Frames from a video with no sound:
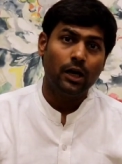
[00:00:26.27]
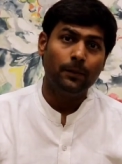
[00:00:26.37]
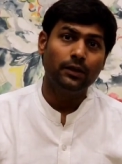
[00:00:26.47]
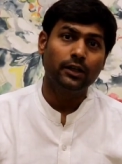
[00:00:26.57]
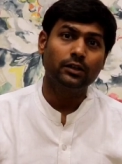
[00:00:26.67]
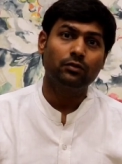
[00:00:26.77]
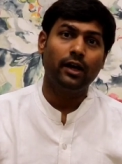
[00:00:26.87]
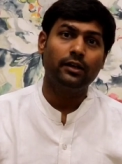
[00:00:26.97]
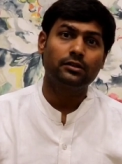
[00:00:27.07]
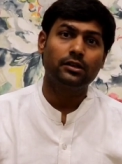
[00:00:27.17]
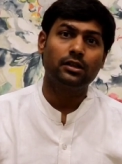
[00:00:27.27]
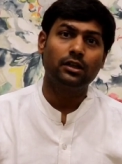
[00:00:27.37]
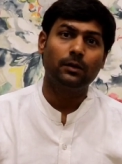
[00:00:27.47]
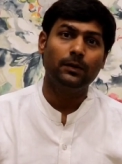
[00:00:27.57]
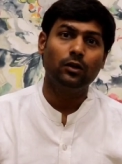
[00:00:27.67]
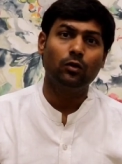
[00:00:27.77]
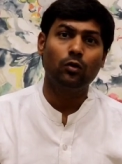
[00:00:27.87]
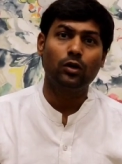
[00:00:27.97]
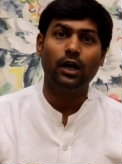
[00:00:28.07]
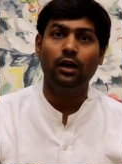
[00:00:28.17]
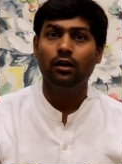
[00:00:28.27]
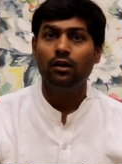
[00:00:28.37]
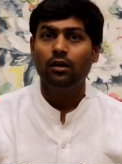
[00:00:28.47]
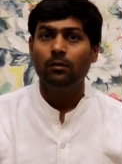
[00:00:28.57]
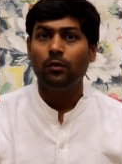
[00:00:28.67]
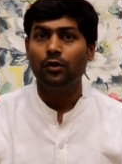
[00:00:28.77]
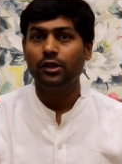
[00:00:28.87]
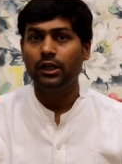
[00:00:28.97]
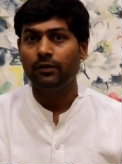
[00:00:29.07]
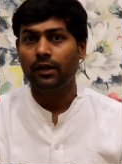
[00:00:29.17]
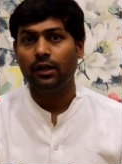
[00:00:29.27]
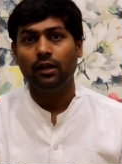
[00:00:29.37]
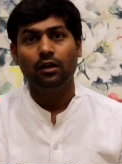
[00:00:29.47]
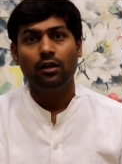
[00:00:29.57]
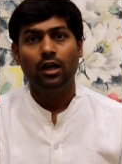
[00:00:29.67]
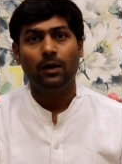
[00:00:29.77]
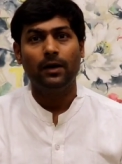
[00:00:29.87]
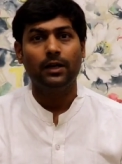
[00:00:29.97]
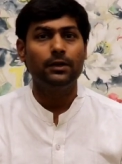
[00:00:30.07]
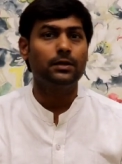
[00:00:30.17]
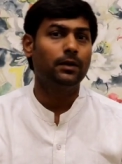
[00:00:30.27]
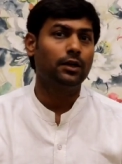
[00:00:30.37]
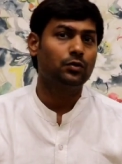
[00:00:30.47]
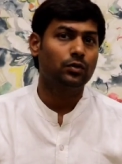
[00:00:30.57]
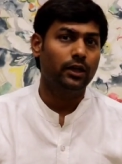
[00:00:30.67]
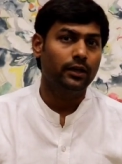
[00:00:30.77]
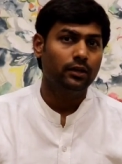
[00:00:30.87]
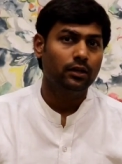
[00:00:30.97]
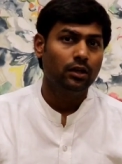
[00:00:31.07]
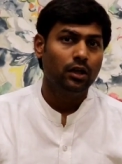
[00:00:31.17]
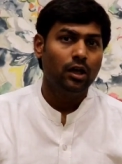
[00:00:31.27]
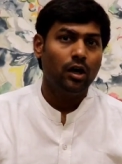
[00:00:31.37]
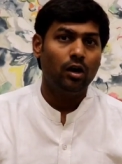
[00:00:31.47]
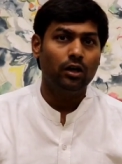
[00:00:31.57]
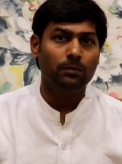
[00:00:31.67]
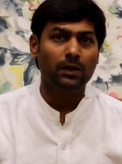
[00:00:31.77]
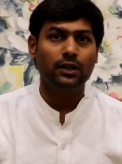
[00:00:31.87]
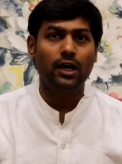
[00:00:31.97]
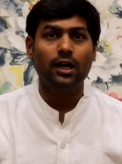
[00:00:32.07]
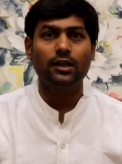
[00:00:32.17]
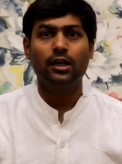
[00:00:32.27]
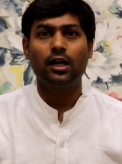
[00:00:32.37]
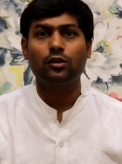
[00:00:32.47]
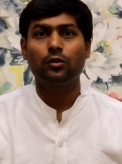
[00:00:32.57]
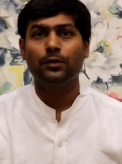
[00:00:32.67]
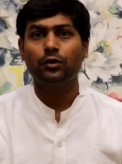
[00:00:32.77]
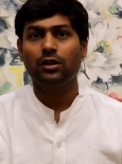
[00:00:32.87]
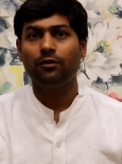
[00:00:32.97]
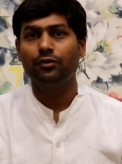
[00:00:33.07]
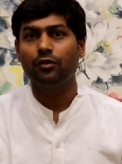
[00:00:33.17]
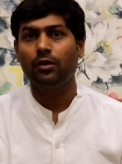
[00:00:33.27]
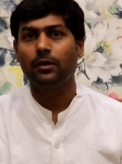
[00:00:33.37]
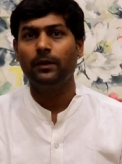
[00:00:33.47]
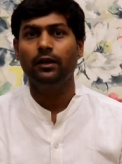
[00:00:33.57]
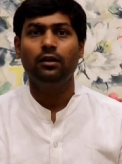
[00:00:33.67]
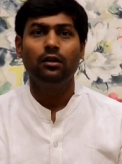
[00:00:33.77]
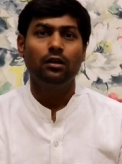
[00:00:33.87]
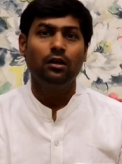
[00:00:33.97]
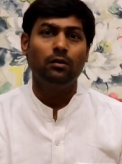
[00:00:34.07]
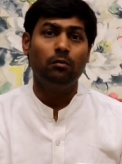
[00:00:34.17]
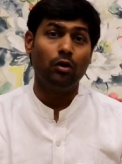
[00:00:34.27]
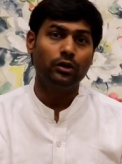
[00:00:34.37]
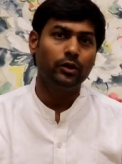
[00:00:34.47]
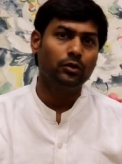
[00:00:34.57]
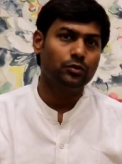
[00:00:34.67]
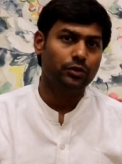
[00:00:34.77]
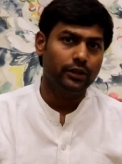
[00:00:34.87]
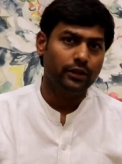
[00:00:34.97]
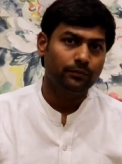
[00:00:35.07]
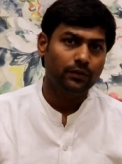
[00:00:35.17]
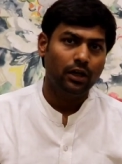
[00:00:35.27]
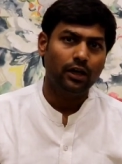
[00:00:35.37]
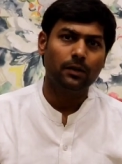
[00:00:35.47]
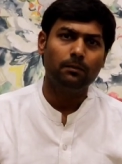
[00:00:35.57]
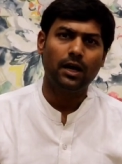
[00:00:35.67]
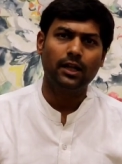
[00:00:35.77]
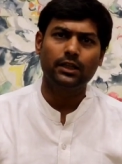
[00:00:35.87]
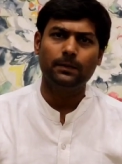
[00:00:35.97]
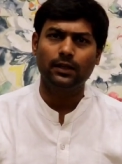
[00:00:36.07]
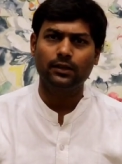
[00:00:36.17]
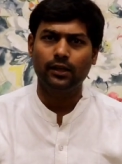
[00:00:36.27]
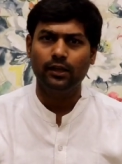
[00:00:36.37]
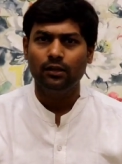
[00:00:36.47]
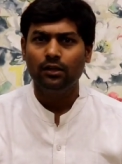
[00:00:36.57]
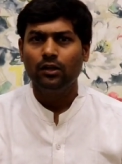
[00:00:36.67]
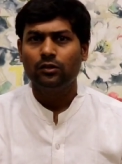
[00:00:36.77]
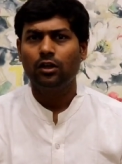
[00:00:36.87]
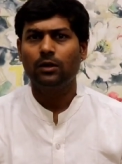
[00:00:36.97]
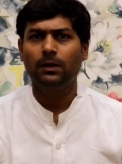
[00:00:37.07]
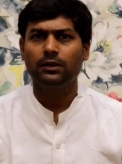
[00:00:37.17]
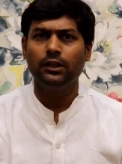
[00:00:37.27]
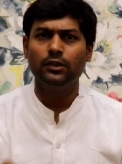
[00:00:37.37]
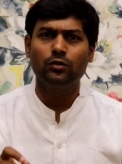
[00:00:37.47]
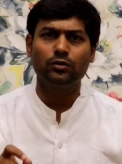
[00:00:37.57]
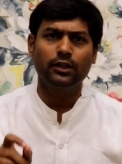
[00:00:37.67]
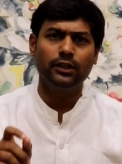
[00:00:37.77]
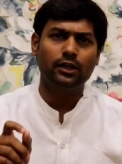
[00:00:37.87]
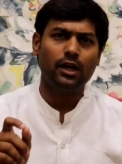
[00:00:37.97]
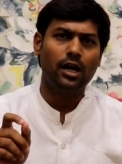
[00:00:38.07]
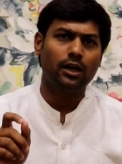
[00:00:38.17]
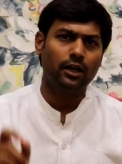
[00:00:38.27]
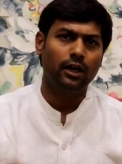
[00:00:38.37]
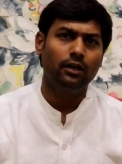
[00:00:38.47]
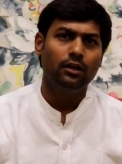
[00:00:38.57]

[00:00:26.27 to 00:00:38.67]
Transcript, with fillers: अभी तक इस वायरस से संक्रमित लोगों का पॉजिटिव आना हमारे बीच में आ चुका है और लगभग ग्यारह हजार आठ सौ पचहत्तर विश्व भर में मौतें हो चुकी है अगर हम भारत की बात करें तो लगभग 300 से अधिक का आंकड़ा